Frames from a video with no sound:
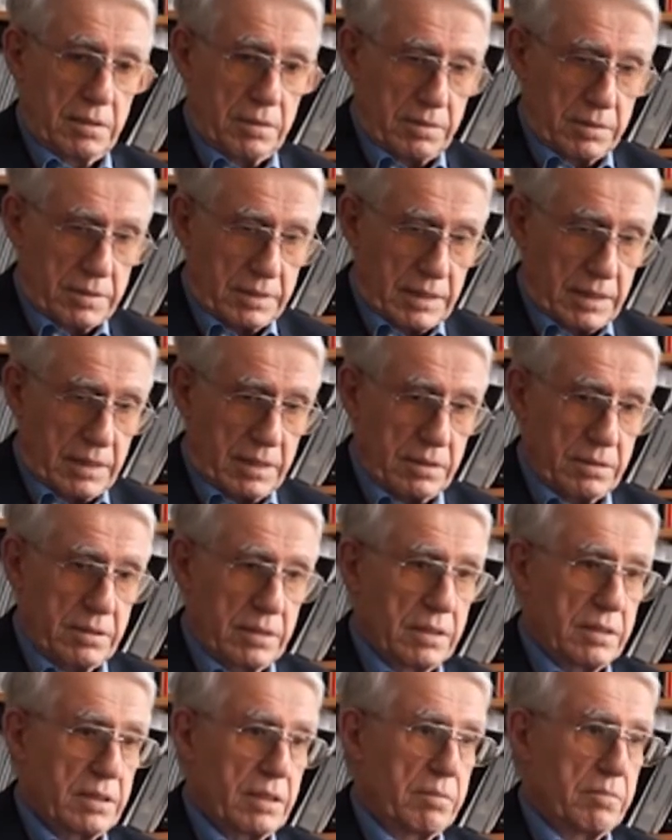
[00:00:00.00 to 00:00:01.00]
Und
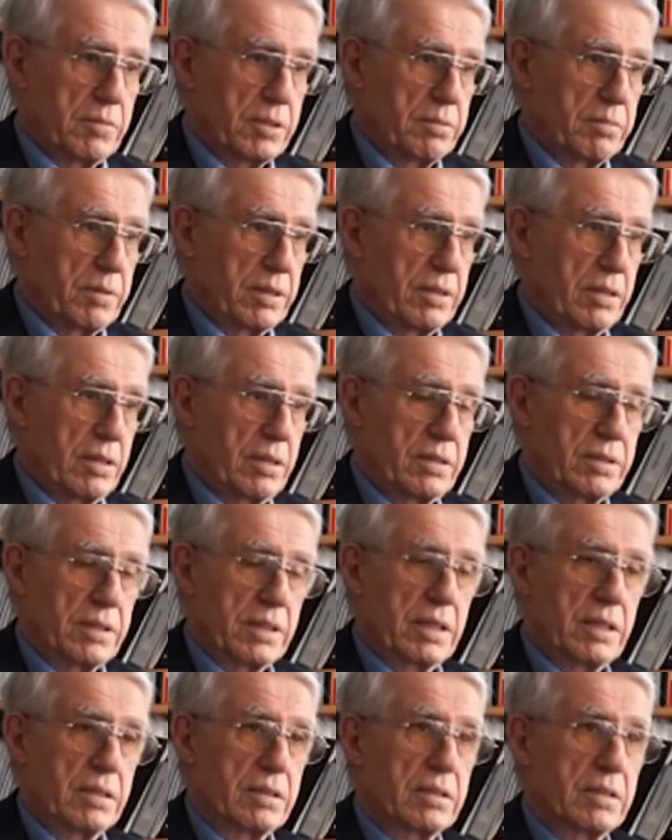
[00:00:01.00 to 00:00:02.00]
dahinter muss man noch
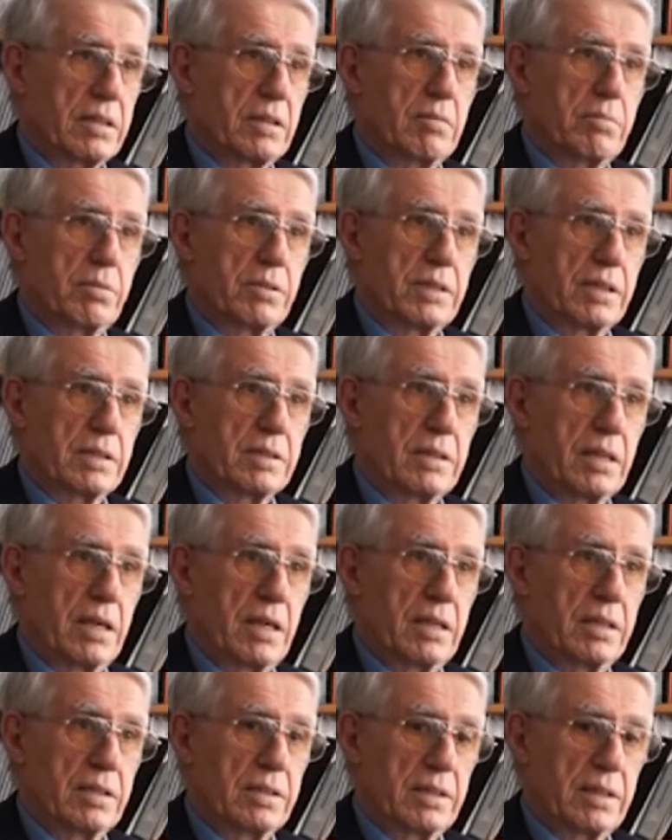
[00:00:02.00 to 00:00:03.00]
die ganzen
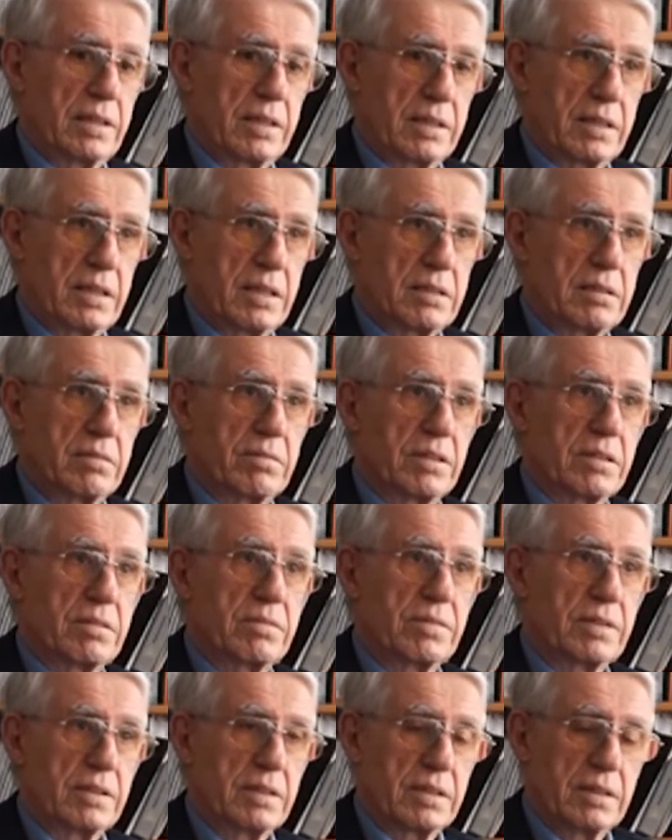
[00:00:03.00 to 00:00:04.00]
Geopotenziale sehen, das,
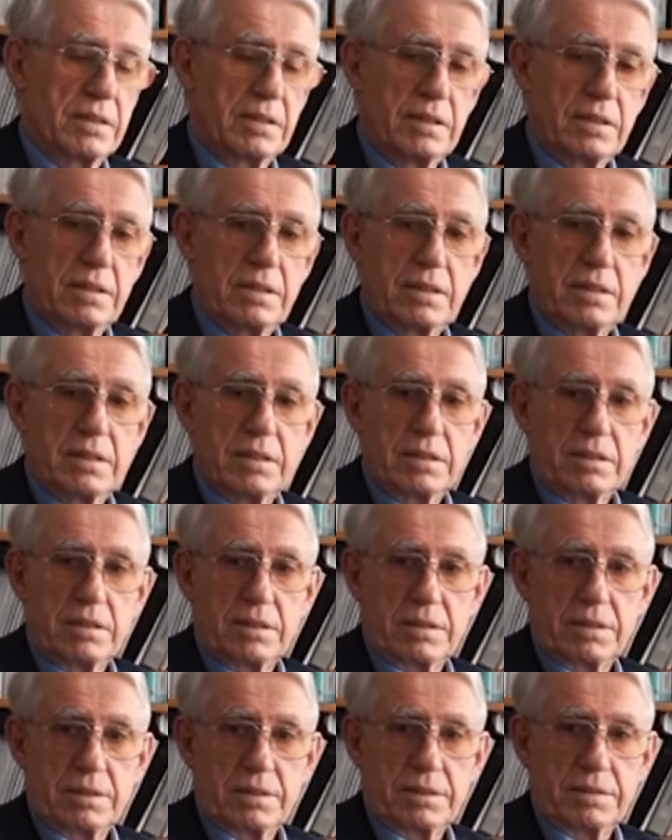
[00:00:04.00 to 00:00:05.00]
was wir äh,
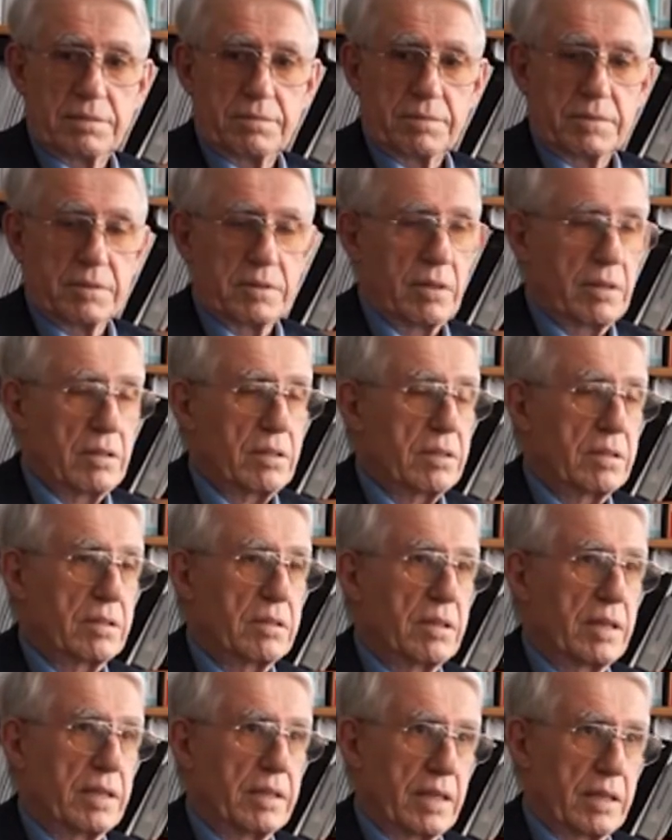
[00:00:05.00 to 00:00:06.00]
noch
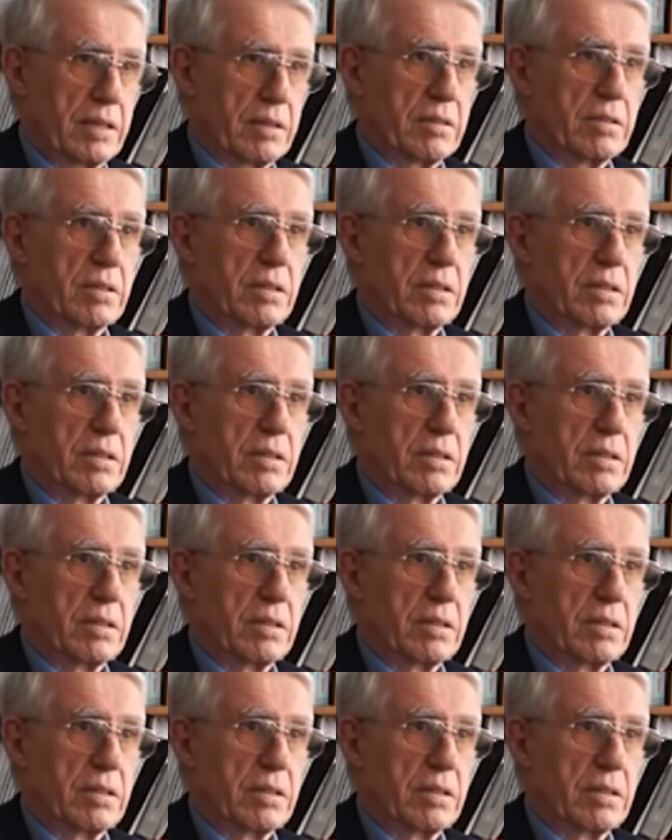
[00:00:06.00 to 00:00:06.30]
entdecken